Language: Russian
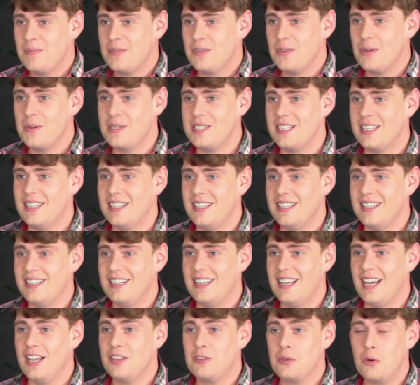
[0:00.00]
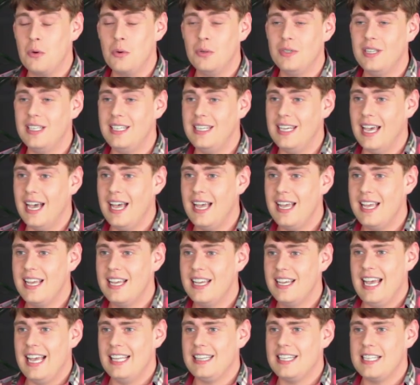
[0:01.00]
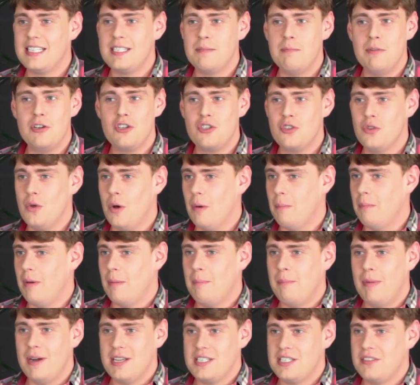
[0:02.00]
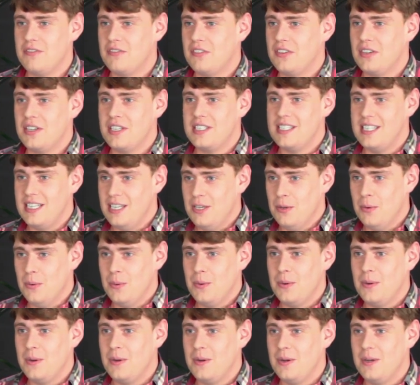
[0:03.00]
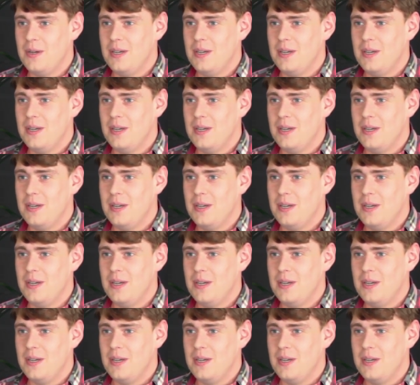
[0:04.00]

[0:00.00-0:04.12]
То есть откуда я? Это смешно попасть в Россию.